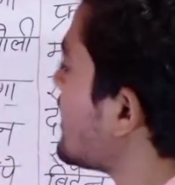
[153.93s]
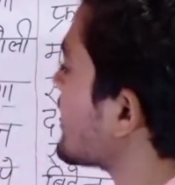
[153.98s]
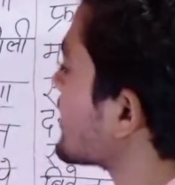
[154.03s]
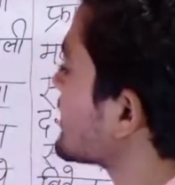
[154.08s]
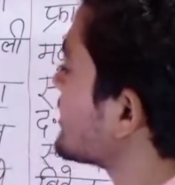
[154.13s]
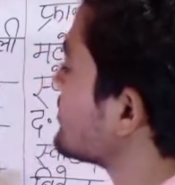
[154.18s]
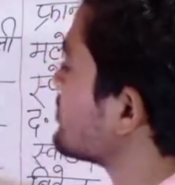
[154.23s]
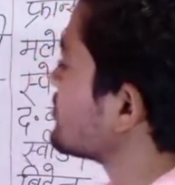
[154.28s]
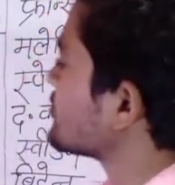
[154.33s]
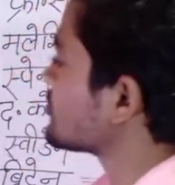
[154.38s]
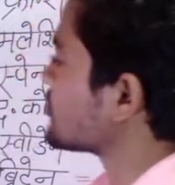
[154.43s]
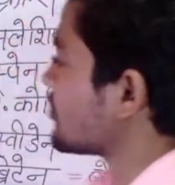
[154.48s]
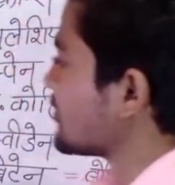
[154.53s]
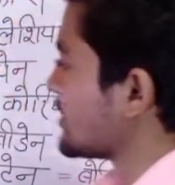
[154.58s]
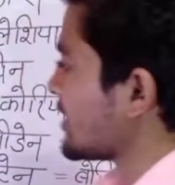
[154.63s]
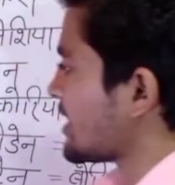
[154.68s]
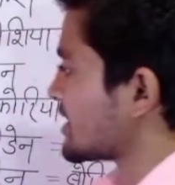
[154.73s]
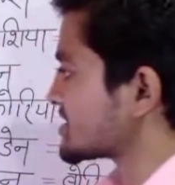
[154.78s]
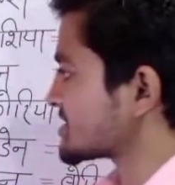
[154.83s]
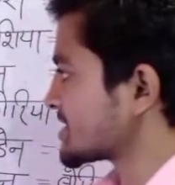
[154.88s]
अगला दोस्तों
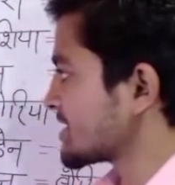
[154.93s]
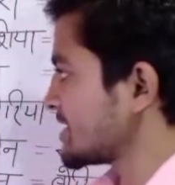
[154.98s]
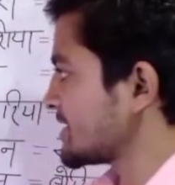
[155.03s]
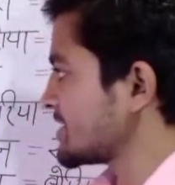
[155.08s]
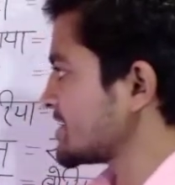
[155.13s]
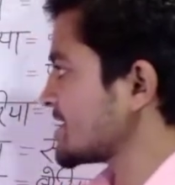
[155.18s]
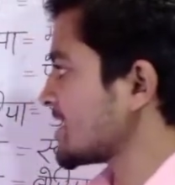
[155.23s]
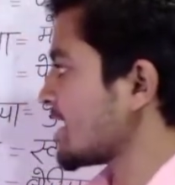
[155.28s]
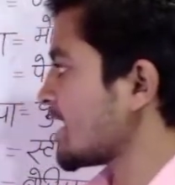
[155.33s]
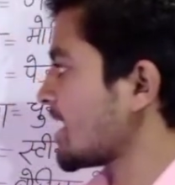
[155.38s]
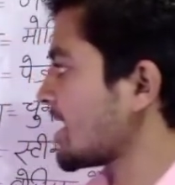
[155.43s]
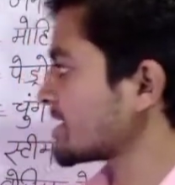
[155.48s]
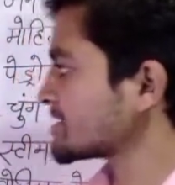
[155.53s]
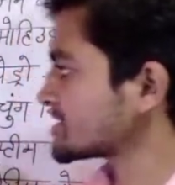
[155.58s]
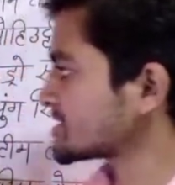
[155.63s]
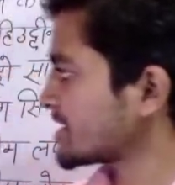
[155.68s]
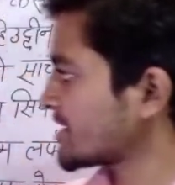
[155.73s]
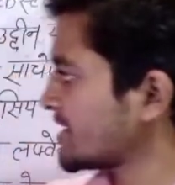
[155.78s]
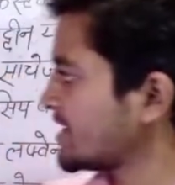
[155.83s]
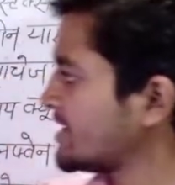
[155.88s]
है ऑस्ट्रेलिया
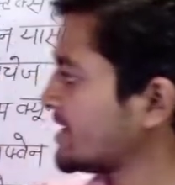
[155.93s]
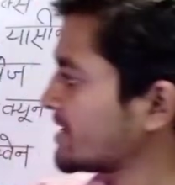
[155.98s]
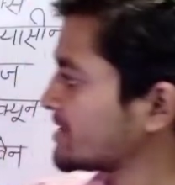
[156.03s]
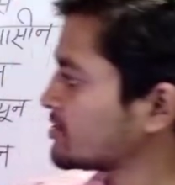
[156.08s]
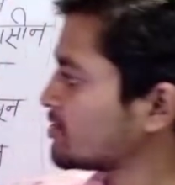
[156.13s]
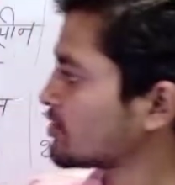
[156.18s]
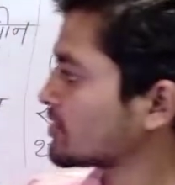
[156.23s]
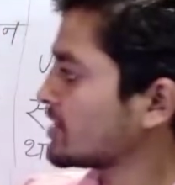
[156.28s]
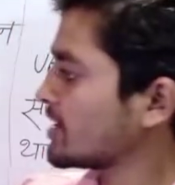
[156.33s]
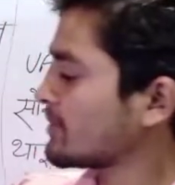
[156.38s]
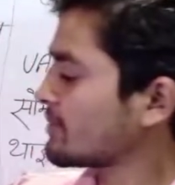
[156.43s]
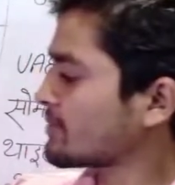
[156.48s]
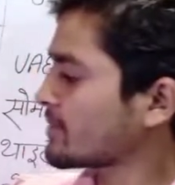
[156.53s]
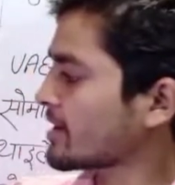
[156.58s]
ऑस्ट्रेलिया जो कि